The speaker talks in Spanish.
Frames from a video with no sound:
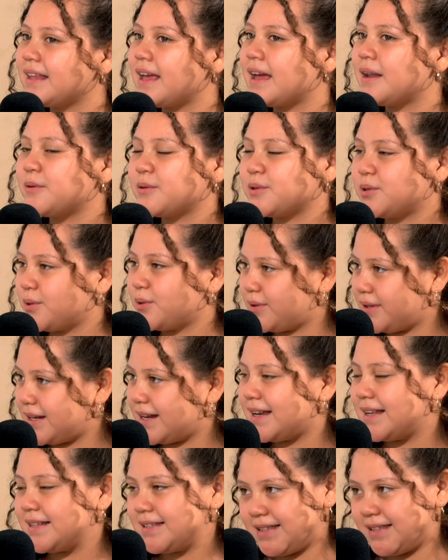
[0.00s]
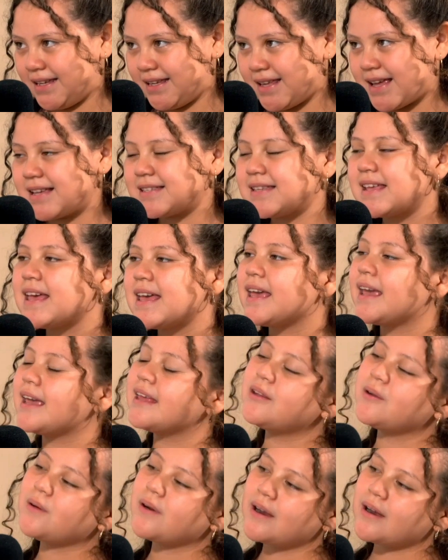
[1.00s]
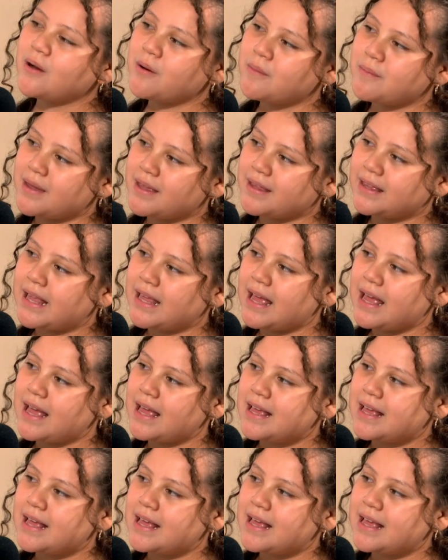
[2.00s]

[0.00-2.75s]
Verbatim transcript: a nosotras las niñas, ¿qué nos recomienda